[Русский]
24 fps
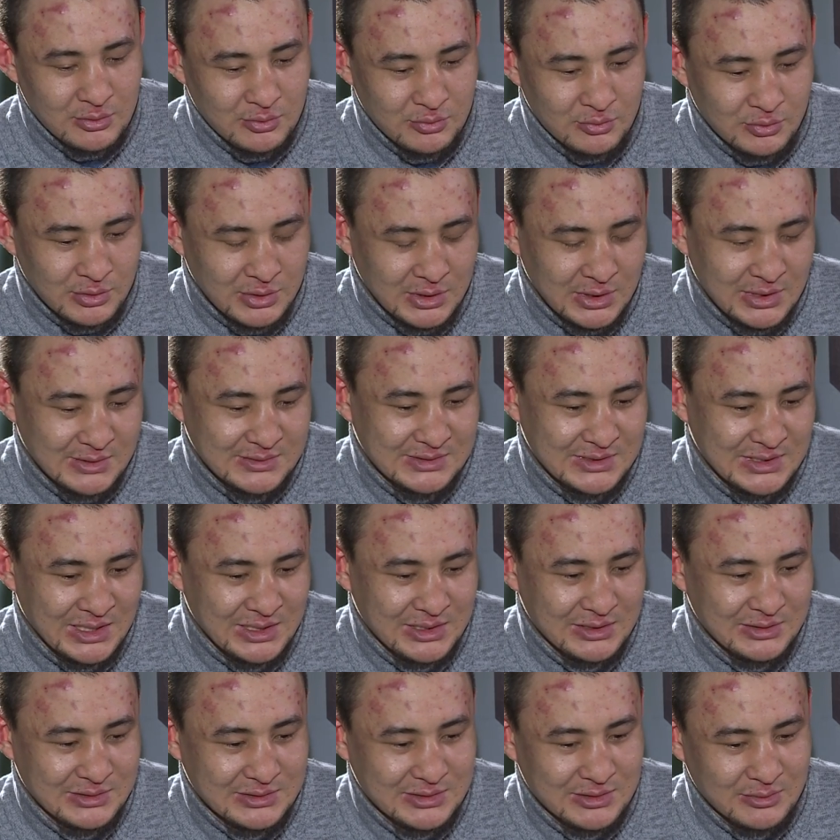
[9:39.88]
Ну и я
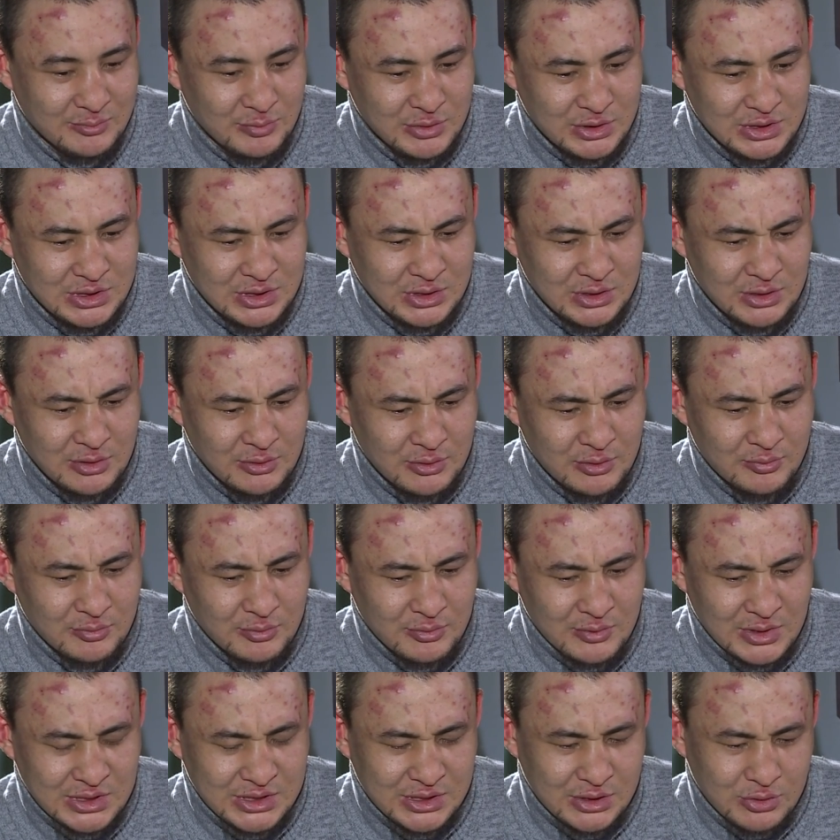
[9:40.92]
встретился с
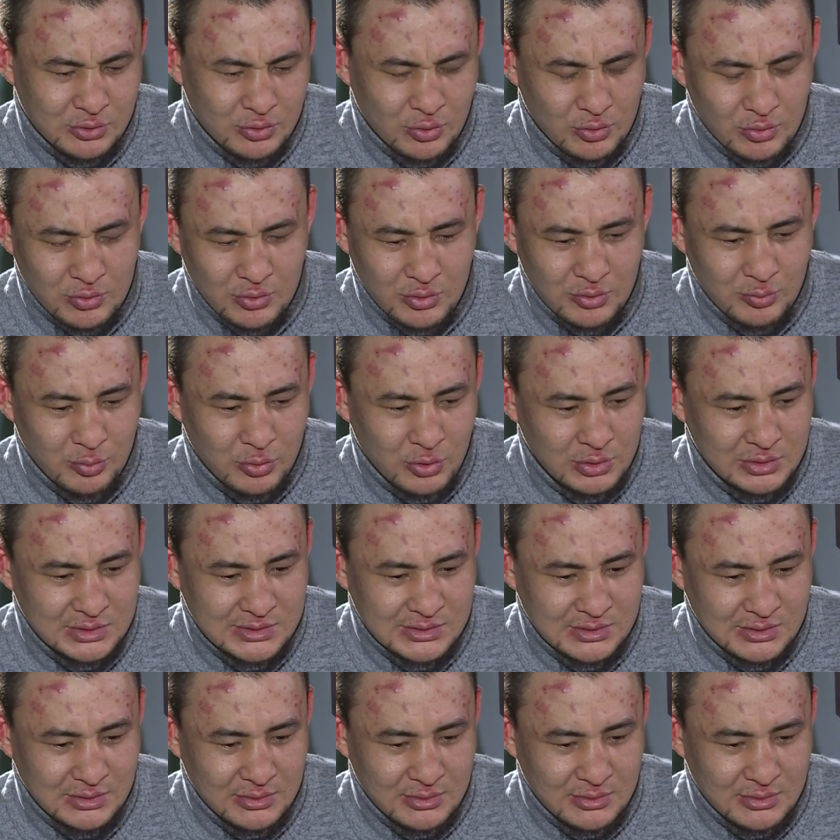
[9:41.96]
Меджидовым, и вообще другой бокс.